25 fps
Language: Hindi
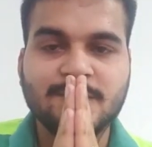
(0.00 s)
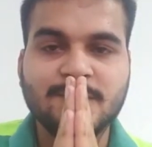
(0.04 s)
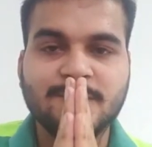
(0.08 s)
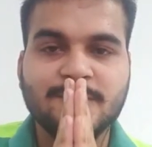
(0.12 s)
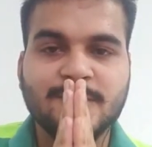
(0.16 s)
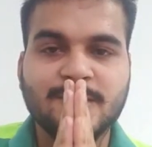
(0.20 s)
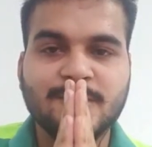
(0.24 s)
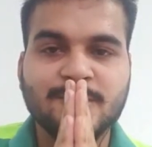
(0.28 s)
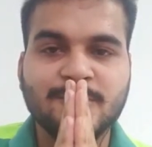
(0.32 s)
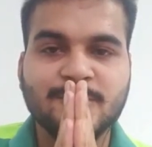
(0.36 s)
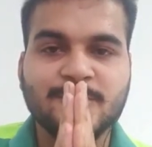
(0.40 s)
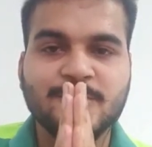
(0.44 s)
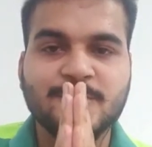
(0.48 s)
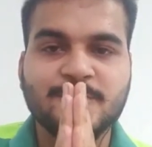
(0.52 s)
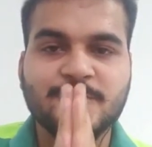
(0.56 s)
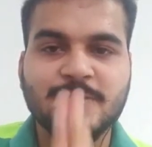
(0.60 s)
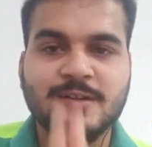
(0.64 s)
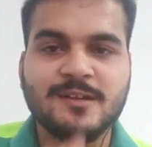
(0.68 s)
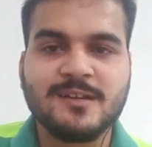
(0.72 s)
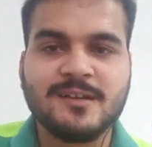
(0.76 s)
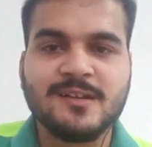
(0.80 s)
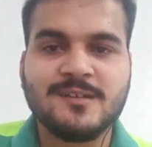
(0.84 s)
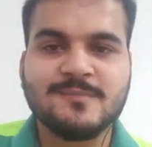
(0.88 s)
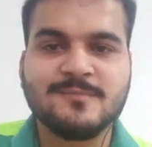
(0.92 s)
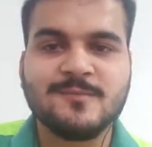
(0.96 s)
बड़ों को
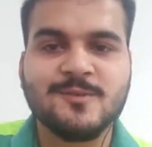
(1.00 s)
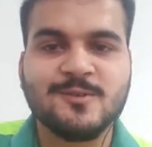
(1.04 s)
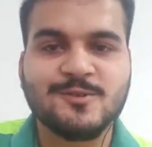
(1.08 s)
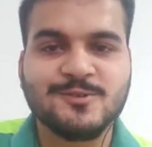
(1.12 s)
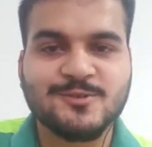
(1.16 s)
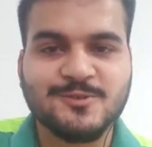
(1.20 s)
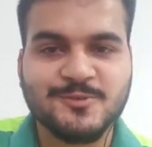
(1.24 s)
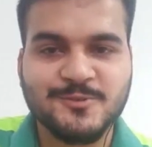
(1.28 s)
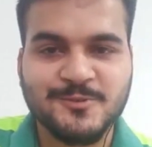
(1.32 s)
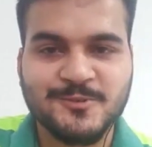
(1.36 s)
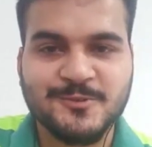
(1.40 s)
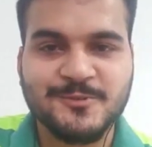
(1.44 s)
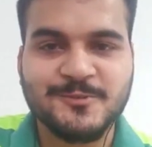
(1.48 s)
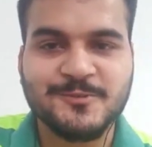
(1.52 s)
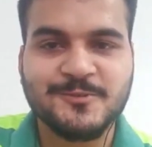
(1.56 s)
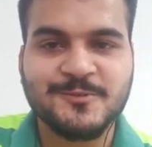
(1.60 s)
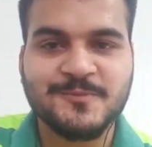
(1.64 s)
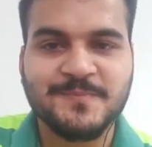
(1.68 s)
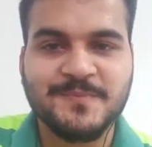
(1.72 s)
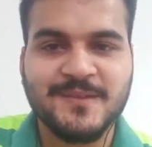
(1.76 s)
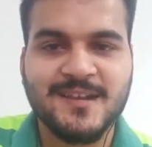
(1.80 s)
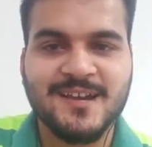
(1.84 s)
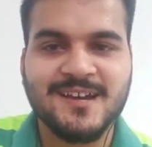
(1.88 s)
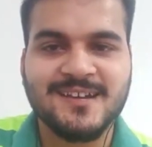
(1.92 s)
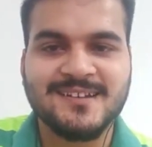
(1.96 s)
प्रणाम और छोटों को
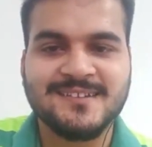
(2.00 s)
प्यार